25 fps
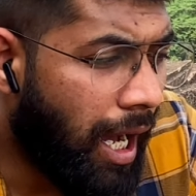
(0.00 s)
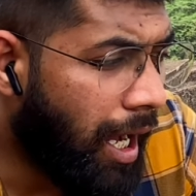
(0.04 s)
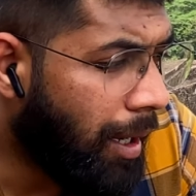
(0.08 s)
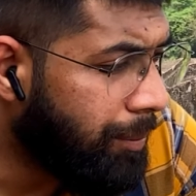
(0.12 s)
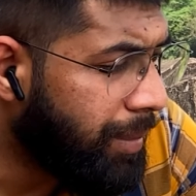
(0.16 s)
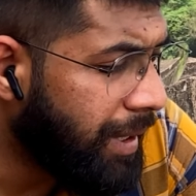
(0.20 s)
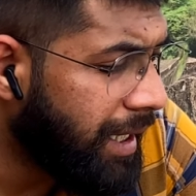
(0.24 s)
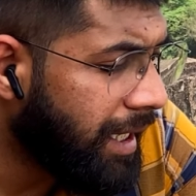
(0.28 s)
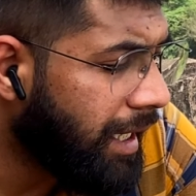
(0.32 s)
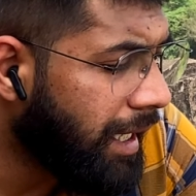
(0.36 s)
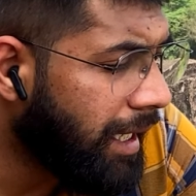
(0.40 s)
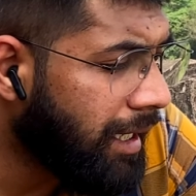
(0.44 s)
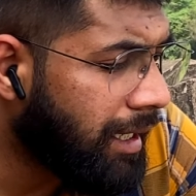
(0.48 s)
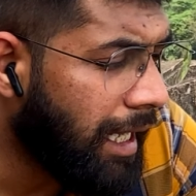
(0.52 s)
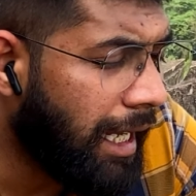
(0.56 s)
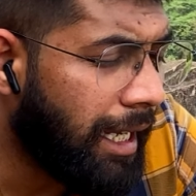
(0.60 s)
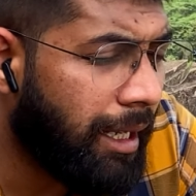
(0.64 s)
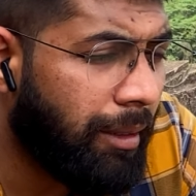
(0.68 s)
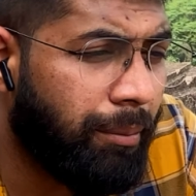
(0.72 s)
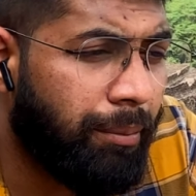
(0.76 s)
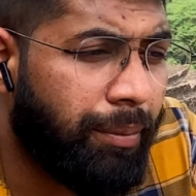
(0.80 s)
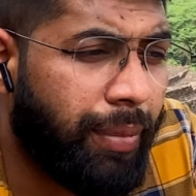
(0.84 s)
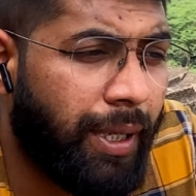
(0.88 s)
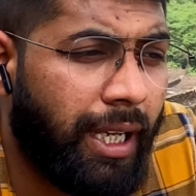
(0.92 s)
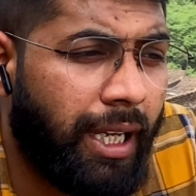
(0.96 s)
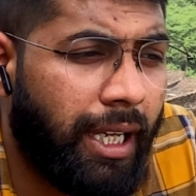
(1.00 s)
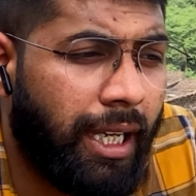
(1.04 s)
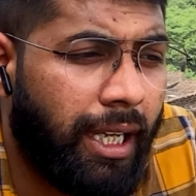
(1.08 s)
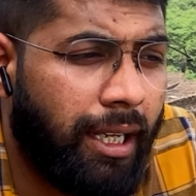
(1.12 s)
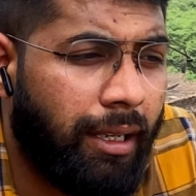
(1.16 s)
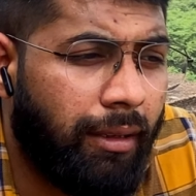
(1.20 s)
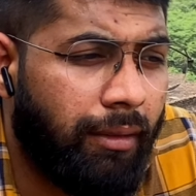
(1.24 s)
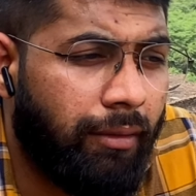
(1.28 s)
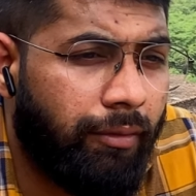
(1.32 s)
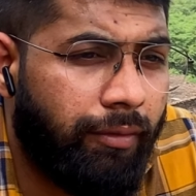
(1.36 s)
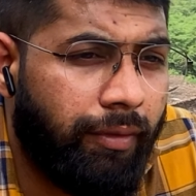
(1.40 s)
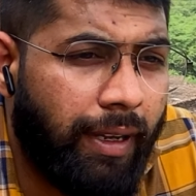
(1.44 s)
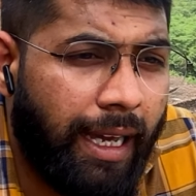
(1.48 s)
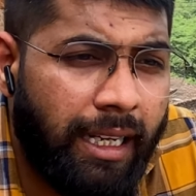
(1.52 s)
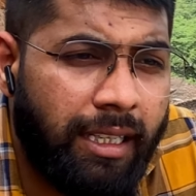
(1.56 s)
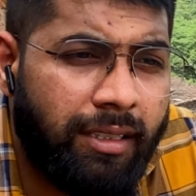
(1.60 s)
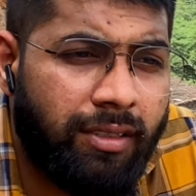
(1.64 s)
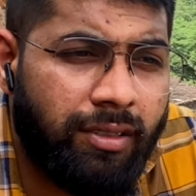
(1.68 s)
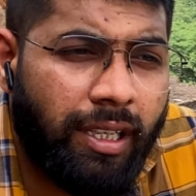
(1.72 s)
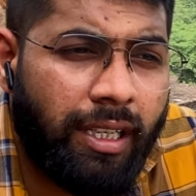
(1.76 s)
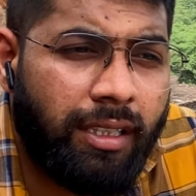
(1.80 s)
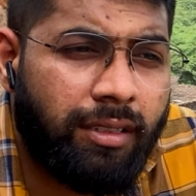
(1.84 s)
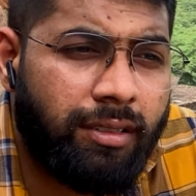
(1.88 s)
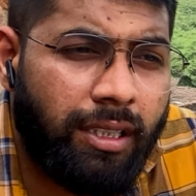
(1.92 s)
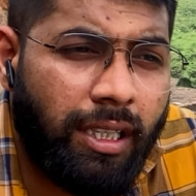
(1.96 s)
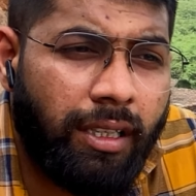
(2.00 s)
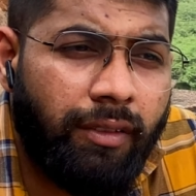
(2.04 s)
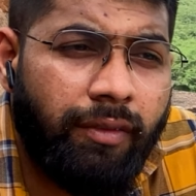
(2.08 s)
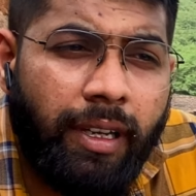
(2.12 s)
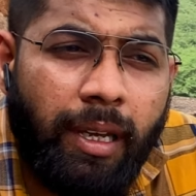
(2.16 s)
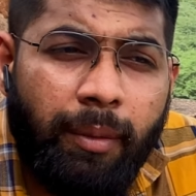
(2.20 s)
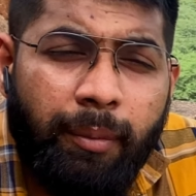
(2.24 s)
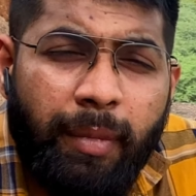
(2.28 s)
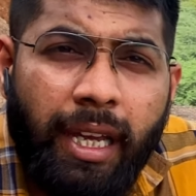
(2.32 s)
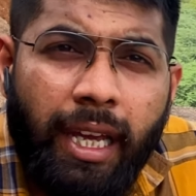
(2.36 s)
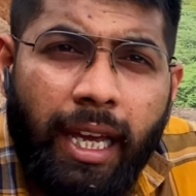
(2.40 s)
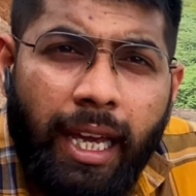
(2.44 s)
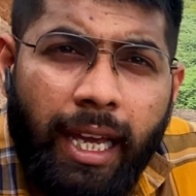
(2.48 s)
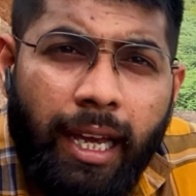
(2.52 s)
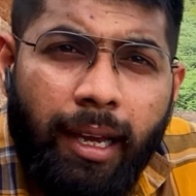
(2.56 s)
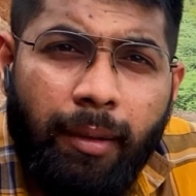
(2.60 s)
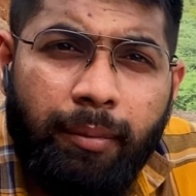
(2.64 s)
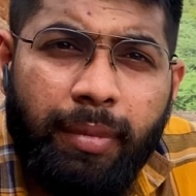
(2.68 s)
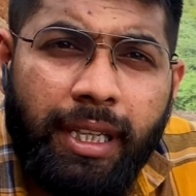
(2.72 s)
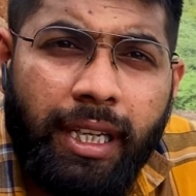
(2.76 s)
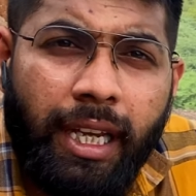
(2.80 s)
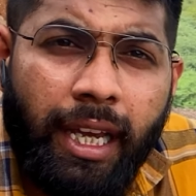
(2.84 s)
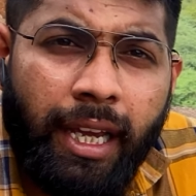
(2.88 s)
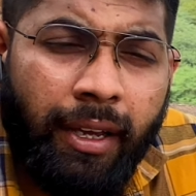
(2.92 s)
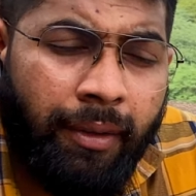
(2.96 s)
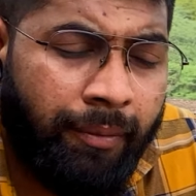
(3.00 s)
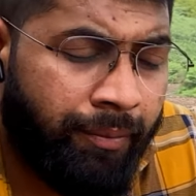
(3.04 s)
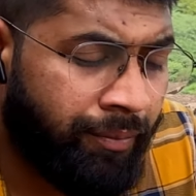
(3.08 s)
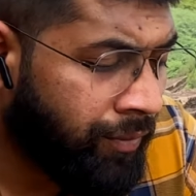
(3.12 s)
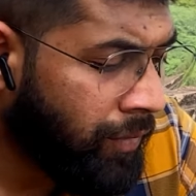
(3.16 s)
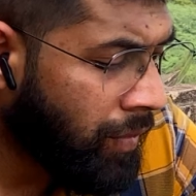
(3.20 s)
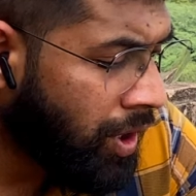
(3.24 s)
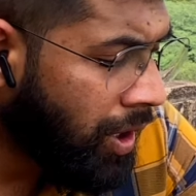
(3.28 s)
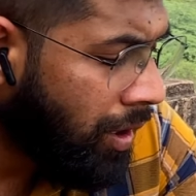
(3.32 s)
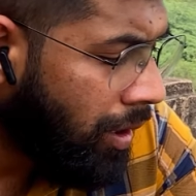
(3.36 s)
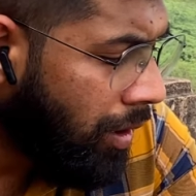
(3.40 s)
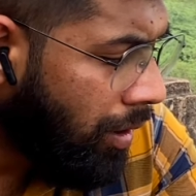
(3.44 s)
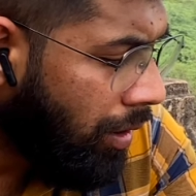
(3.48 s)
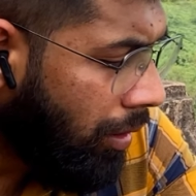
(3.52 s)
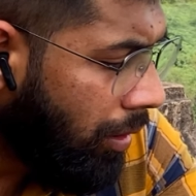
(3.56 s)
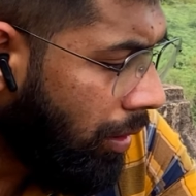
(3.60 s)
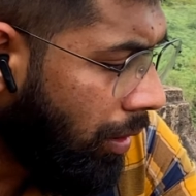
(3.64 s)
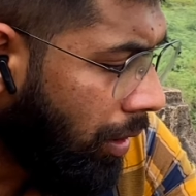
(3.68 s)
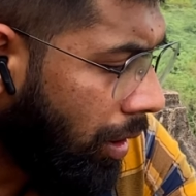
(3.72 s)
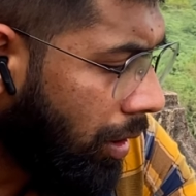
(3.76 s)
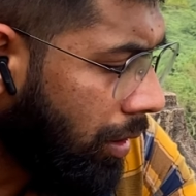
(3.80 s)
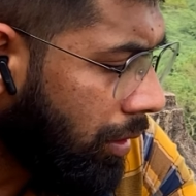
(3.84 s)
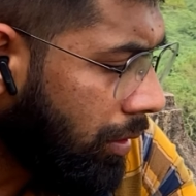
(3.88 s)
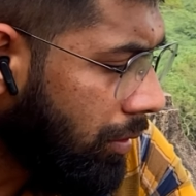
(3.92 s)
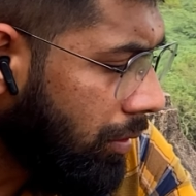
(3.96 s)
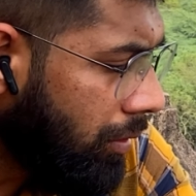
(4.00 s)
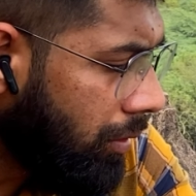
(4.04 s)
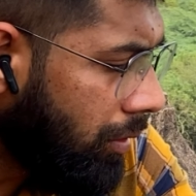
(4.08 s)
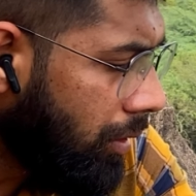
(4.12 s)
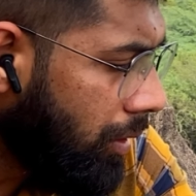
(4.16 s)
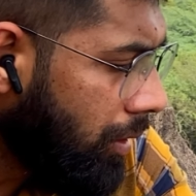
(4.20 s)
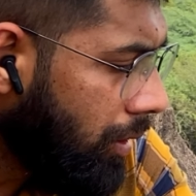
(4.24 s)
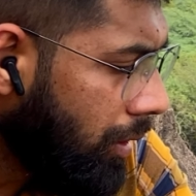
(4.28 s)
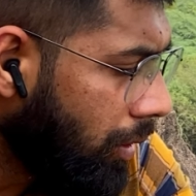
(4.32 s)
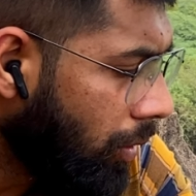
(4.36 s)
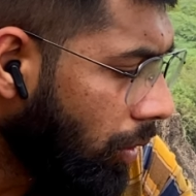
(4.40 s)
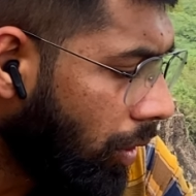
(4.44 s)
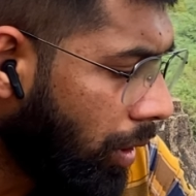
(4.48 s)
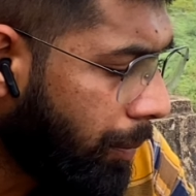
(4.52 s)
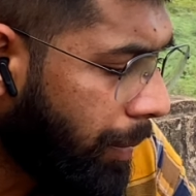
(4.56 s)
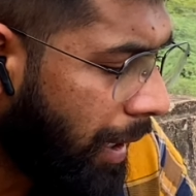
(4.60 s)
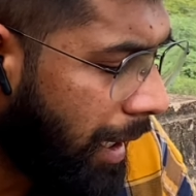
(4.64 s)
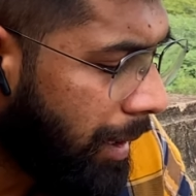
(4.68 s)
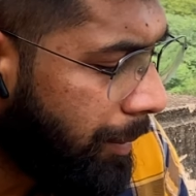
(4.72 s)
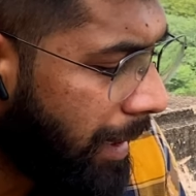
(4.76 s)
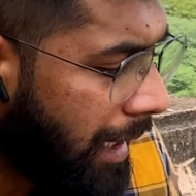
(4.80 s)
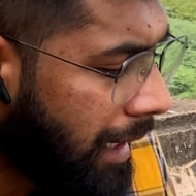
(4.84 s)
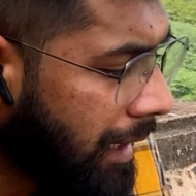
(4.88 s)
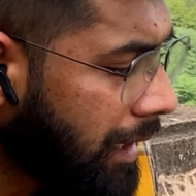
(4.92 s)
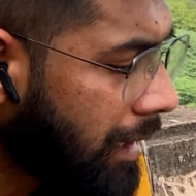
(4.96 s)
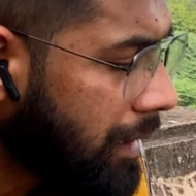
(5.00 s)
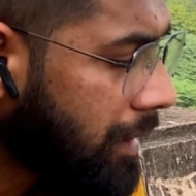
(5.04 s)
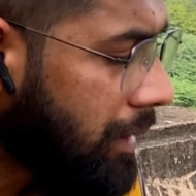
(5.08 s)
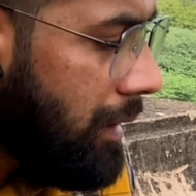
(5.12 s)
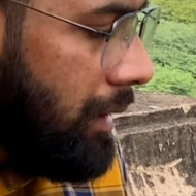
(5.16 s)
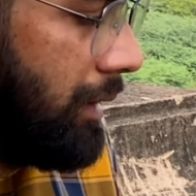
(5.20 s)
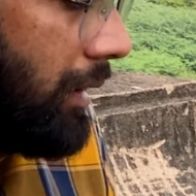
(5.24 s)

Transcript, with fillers: अभी के टाइम पे वेल स्ट्रक्चर्ड वे में है अभी ये और और भाई मैंने गलती